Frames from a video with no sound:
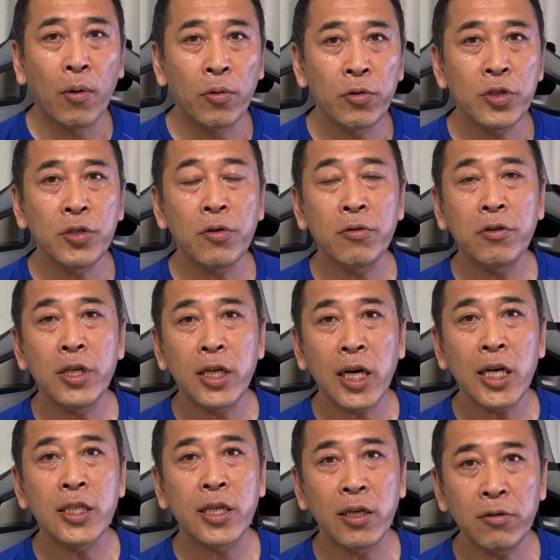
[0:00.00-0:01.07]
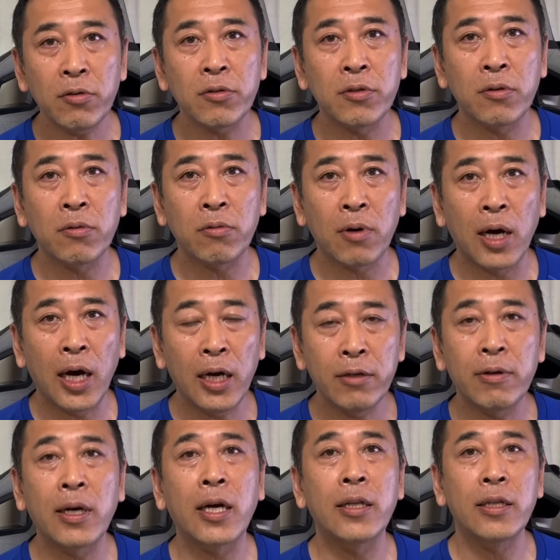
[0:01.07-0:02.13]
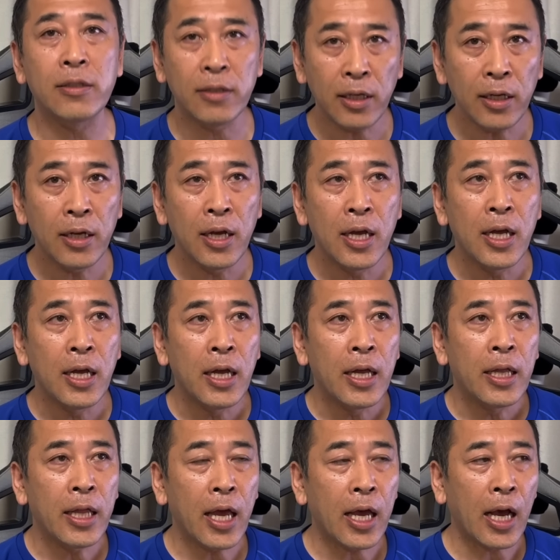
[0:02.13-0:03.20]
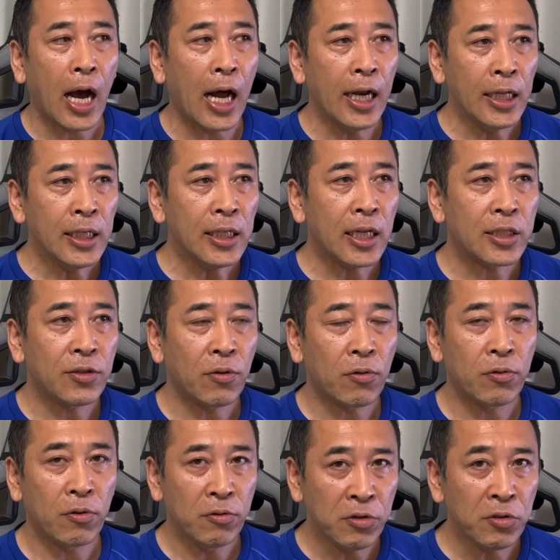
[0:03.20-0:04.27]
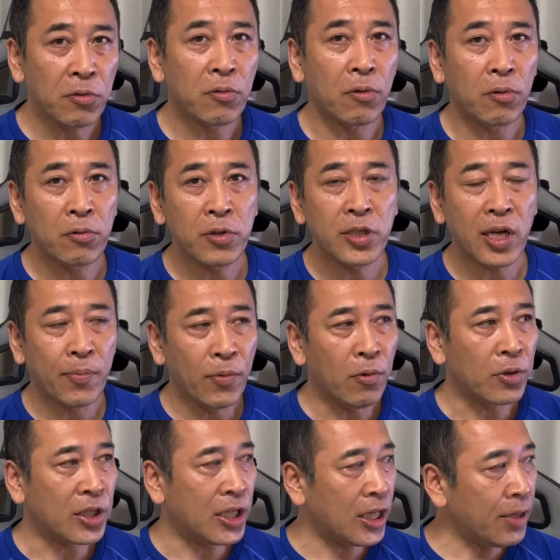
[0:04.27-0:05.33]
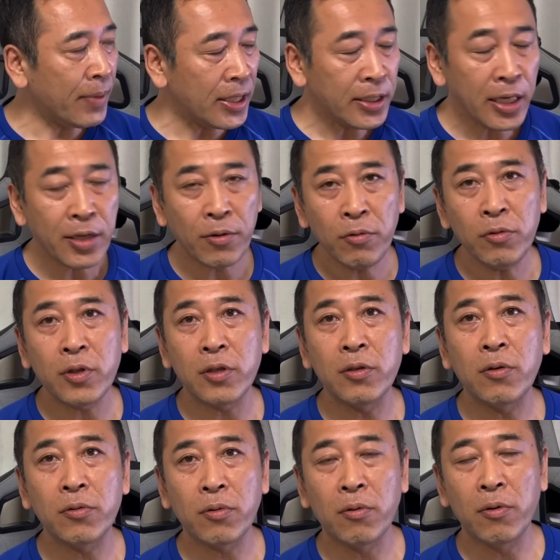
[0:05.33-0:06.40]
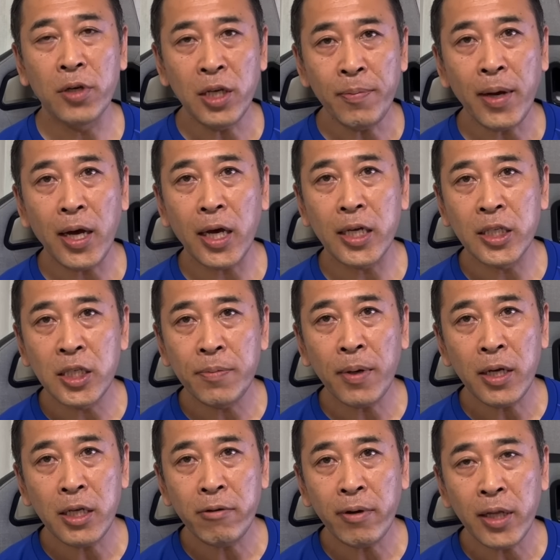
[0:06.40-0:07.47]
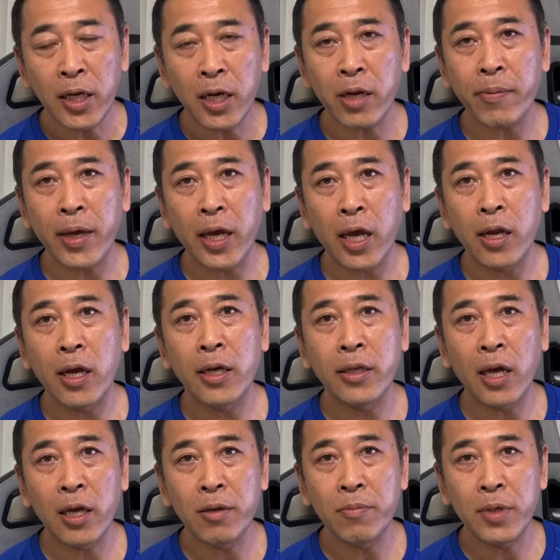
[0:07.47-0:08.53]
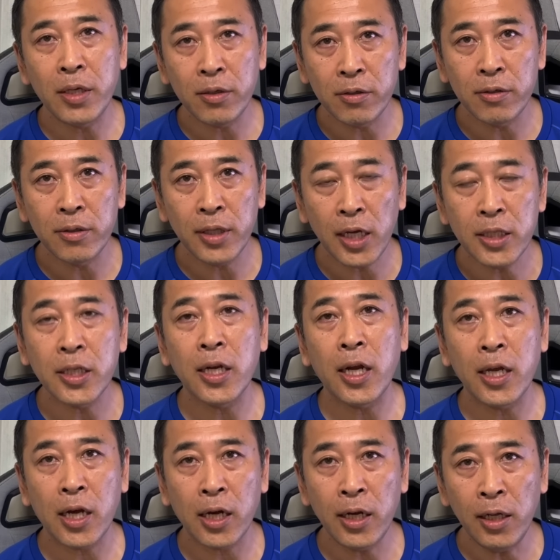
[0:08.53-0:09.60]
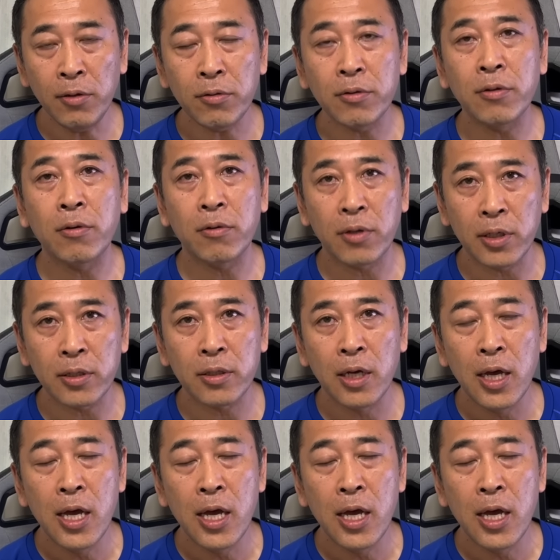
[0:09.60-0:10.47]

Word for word: 脅しを繰り返しているということがあるわけですね。で、あなたたちのこの嘘と脅しはもう聞きませんよっていうことを今一番言わなければいけないタイミングなんじゃないかなということです。